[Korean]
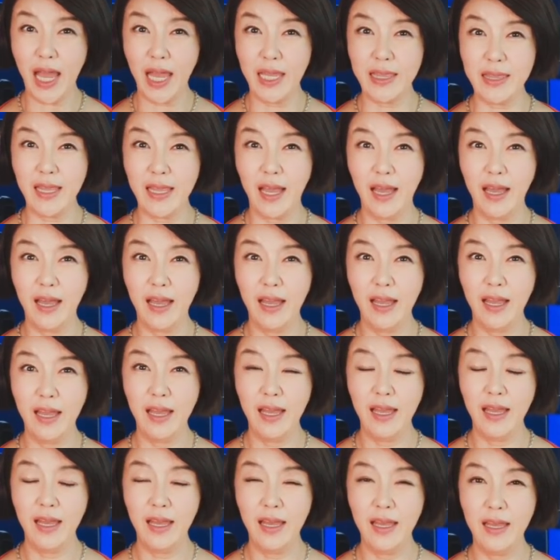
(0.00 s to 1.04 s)
한다.
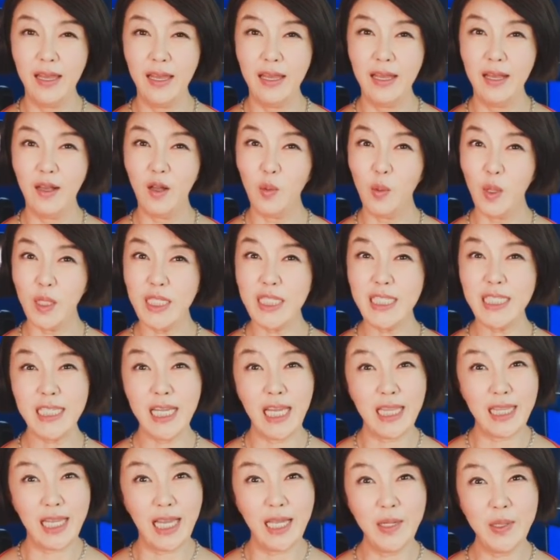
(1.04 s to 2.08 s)
어, 멋지지
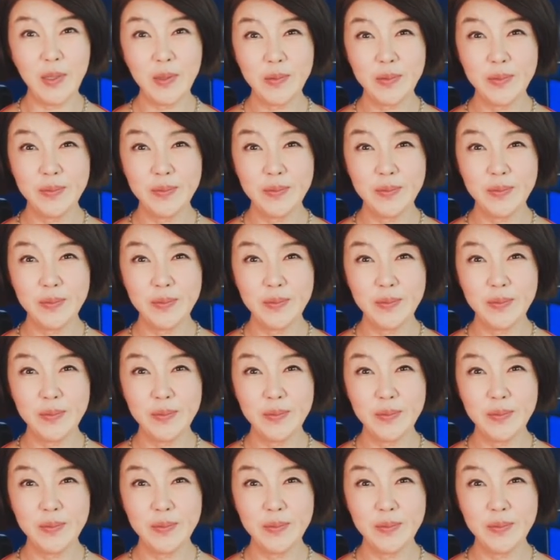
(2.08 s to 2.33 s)
않나요?